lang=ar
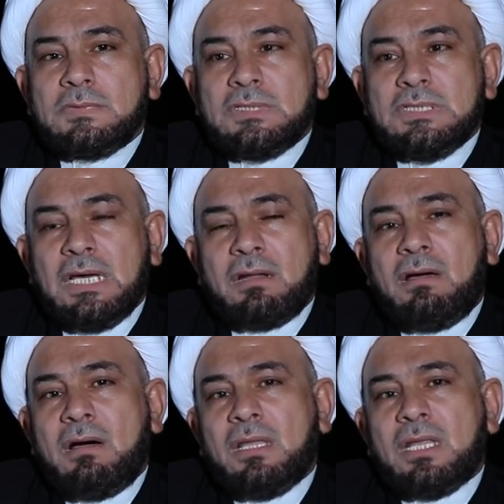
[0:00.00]

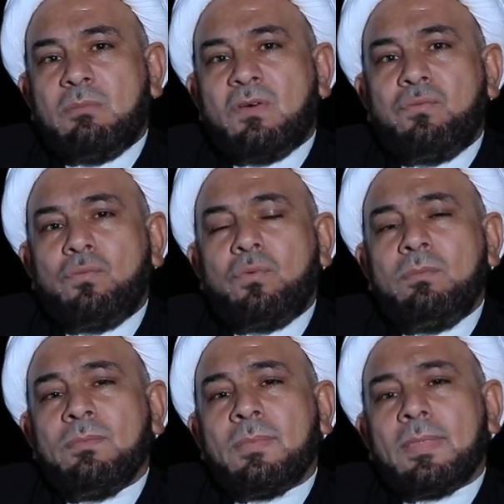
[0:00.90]
نرى هذا
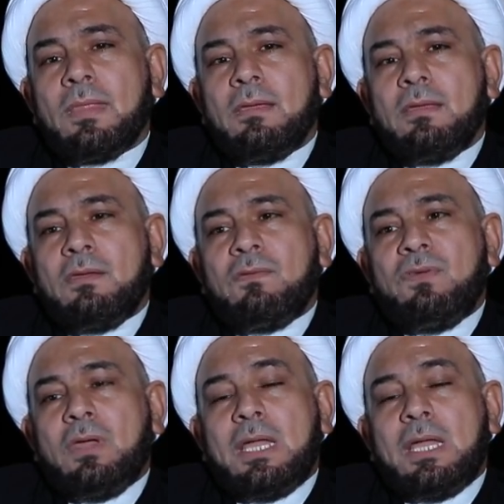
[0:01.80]
المفهوم في